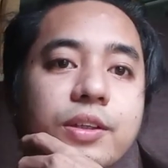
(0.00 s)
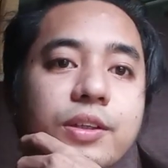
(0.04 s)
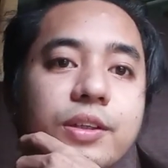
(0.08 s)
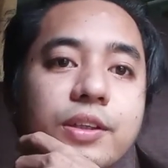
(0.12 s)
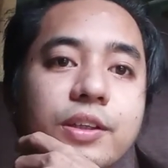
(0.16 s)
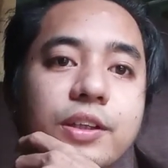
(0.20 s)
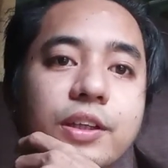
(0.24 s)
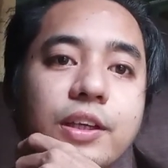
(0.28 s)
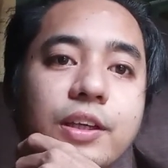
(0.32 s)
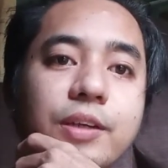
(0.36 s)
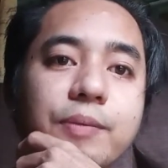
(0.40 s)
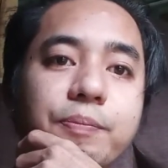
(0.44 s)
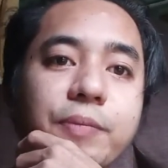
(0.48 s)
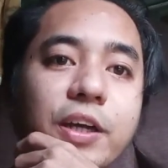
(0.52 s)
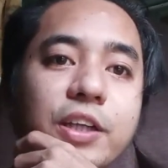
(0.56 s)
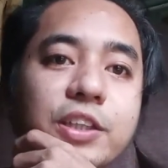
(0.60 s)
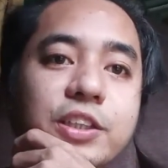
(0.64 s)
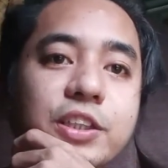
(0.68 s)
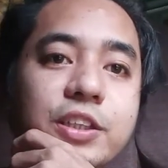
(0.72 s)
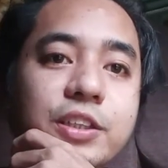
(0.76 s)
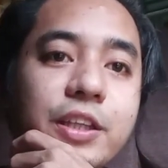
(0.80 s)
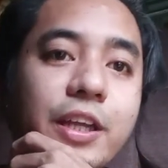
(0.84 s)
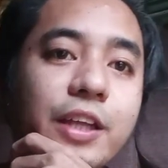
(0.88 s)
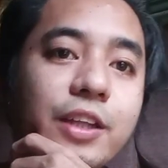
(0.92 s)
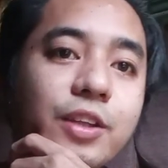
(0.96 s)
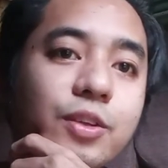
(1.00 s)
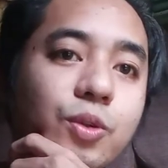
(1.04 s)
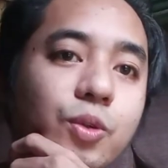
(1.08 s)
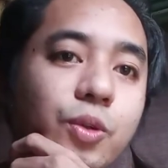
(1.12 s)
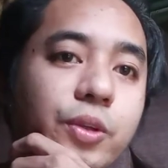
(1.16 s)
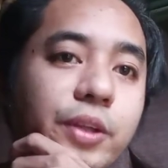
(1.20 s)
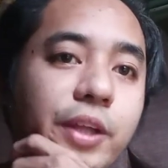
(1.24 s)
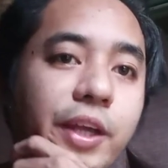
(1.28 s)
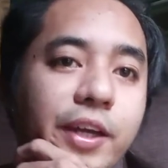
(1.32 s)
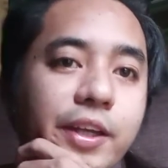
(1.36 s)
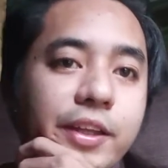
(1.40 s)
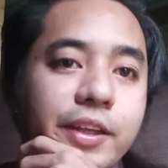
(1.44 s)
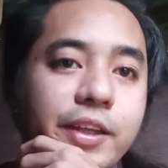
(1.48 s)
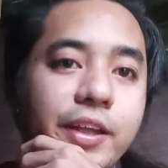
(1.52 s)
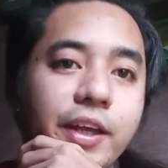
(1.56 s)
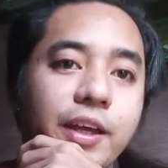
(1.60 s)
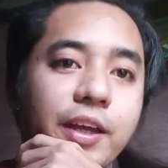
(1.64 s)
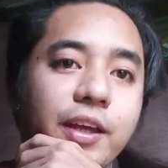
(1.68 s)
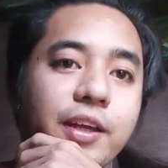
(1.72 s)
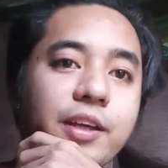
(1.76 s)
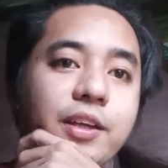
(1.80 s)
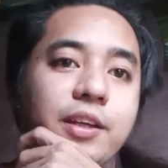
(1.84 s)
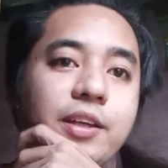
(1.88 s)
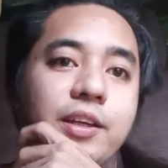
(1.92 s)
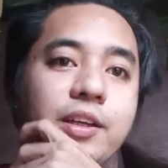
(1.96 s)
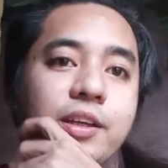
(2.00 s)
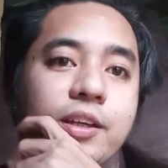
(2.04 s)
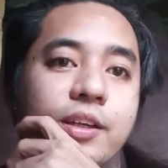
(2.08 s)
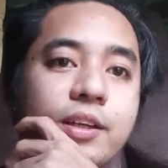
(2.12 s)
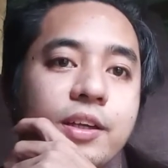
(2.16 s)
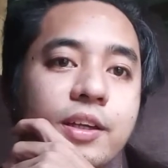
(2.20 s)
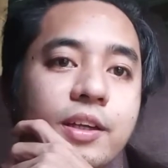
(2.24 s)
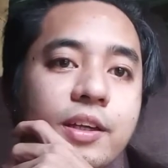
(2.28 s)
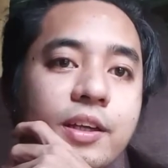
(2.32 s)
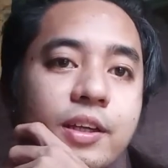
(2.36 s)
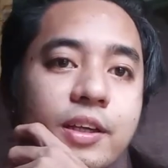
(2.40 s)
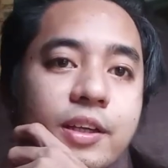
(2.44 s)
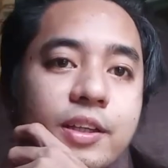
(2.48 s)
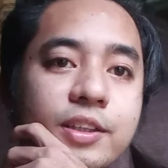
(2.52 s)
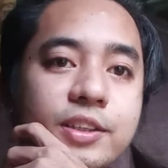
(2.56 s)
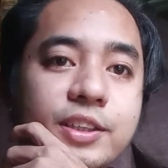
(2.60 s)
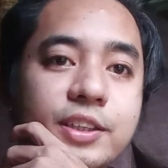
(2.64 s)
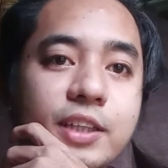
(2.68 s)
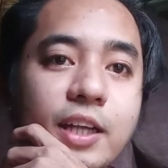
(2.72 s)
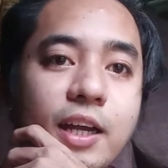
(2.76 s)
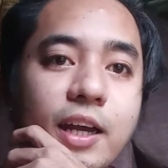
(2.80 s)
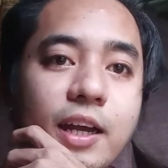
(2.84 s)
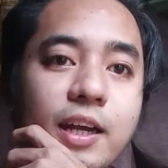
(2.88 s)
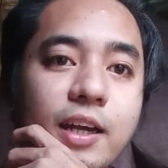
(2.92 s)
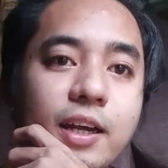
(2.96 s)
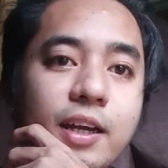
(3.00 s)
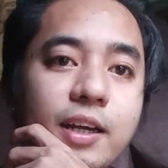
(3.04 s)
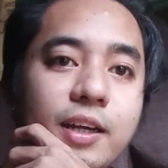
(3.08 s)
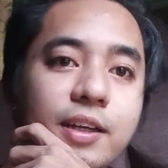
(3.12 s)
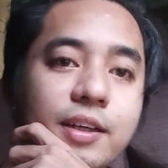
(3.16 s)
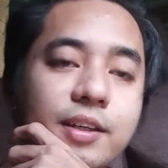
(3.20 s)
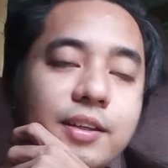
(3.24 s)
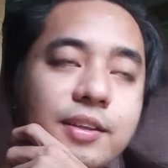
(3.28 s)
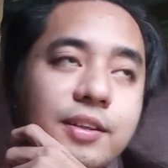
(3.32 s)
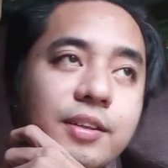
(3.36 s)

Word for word: ni President Duterte sa